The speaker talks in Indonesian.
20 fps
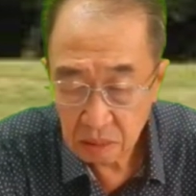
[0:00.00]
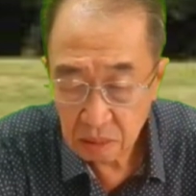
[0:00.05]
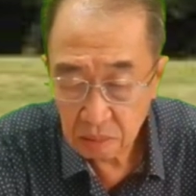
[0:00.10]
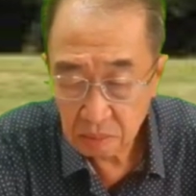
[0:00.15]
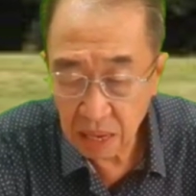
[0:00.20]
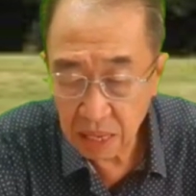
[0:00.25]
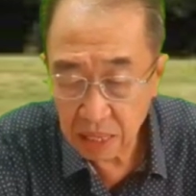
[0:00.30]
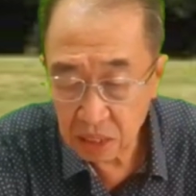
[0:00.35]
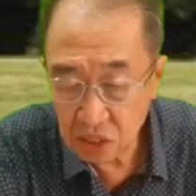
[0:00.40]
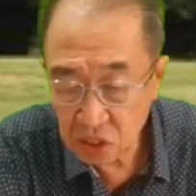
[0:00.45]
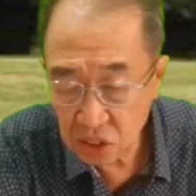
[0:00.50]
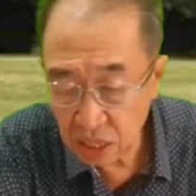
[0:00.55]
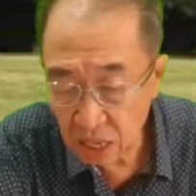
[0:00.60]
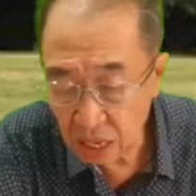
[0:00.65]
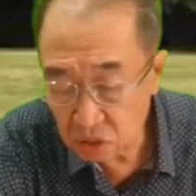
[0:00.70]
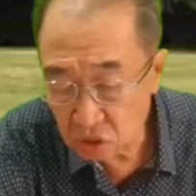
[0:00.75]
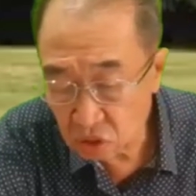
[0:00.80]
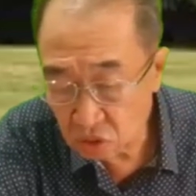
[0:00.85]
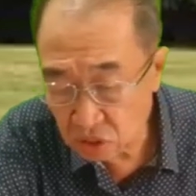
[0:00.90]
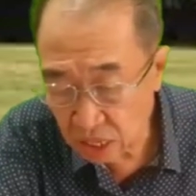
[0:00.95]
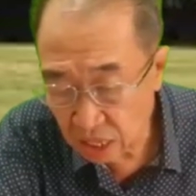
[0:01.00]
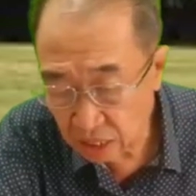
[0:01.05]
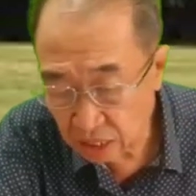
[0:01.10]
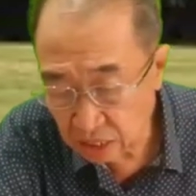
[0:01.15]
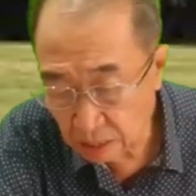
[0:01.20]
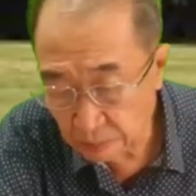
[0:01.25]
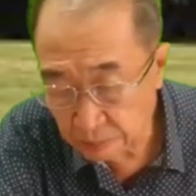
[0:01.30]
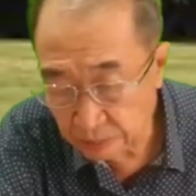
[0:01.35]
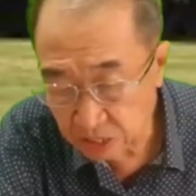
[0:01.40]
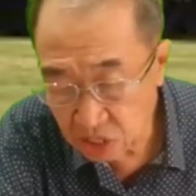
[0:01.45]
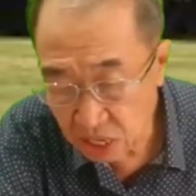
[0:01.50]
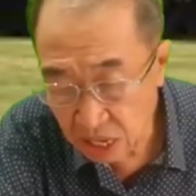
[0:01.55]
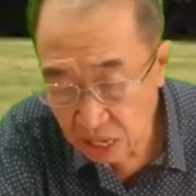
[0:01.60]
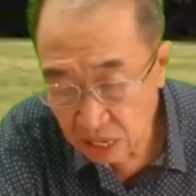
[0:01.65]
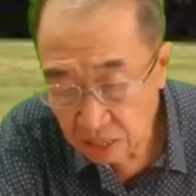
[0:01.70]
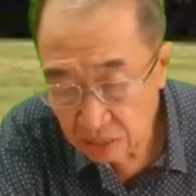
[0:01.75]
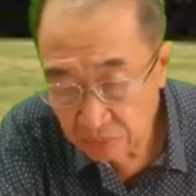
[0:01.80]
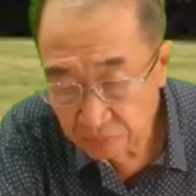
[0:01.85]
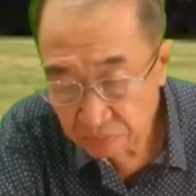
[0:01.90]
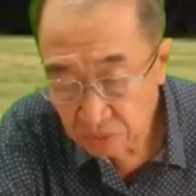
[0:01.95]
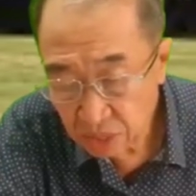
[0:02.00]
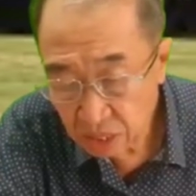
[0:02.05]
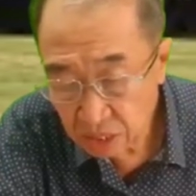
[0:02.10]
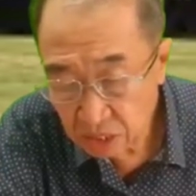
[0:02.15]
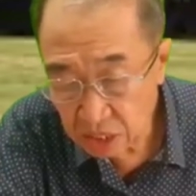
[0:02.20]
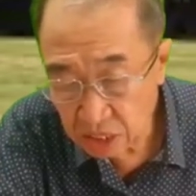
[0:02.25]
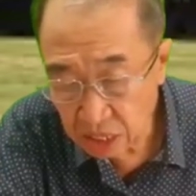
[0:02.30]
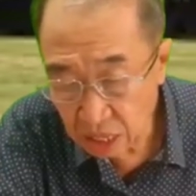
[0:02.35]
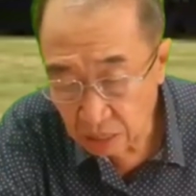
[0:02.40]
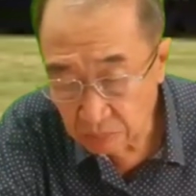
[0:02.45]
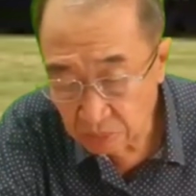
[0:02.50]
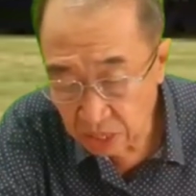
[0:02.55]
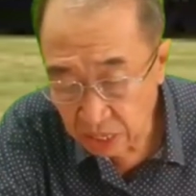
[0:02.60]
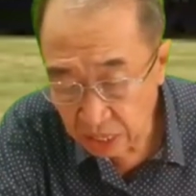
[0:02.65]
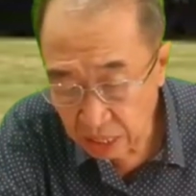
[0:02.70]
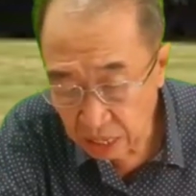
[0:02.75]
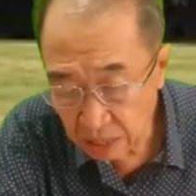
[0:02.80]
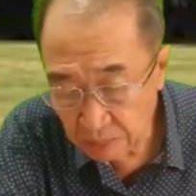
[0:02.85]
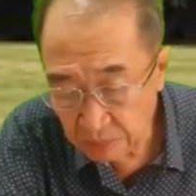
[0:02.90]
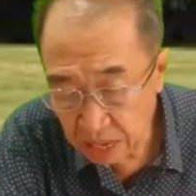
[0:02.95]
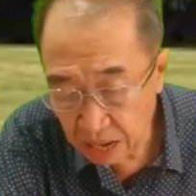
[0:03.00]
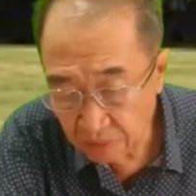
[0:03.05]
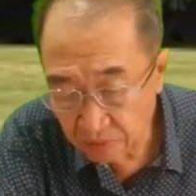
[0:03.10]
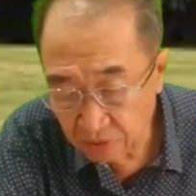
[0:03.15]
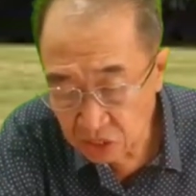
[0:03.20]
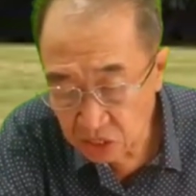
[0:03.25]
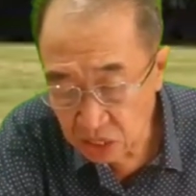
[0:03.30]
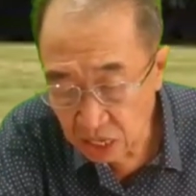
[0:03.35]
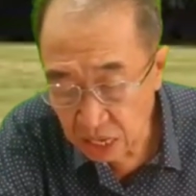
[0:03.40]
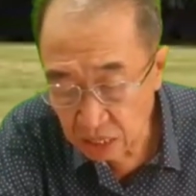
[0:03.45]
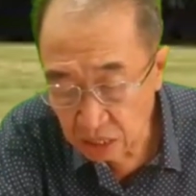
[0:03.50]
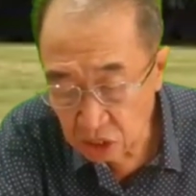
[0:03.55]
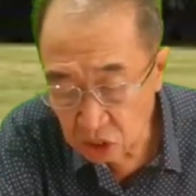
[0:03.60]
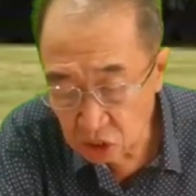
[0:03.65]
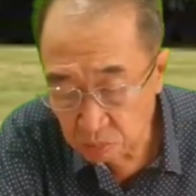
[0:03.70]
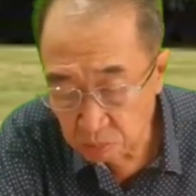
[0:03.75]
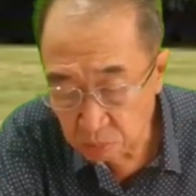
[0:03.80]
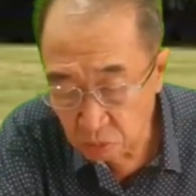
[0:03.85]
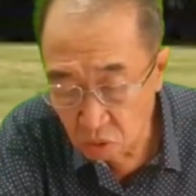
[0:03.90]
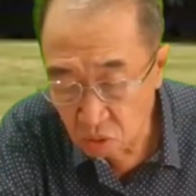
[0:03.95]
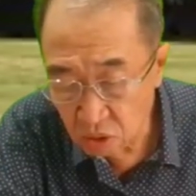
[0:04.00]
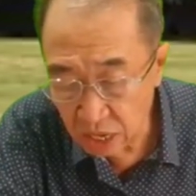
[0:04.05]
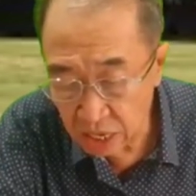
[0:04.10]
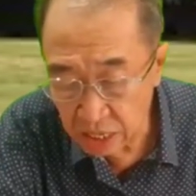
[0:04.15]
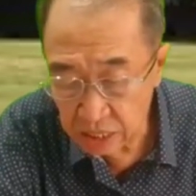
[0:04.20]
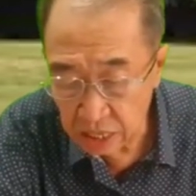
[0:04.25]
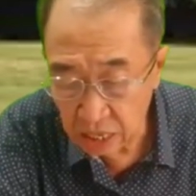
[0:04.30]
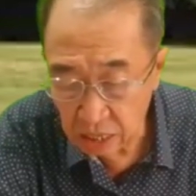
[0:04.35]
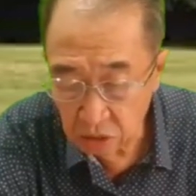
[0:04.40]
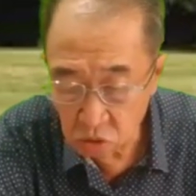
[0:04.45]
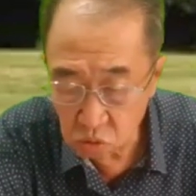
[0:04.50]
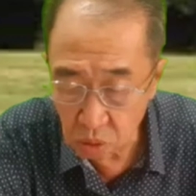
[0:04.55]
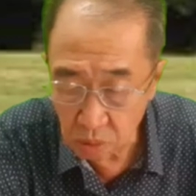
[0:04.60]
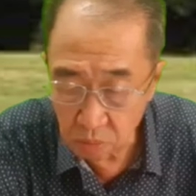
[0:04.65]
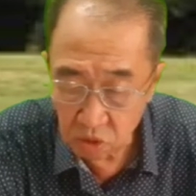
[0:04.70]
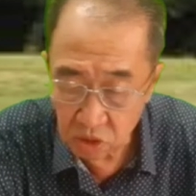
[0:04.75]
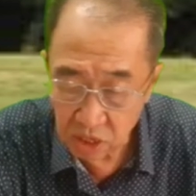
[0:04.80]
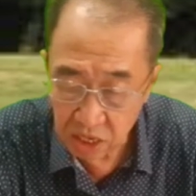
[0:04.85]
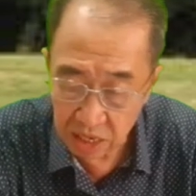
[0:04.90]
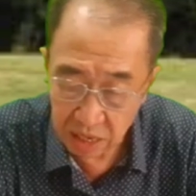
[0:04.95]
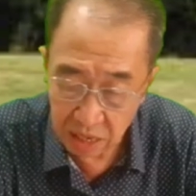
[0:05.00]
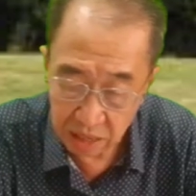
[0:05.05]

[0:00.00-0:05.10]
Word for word: Mari selanjutnya kita baca di dalam Yeremia pasal yang ke-10 ayat yang ke-23.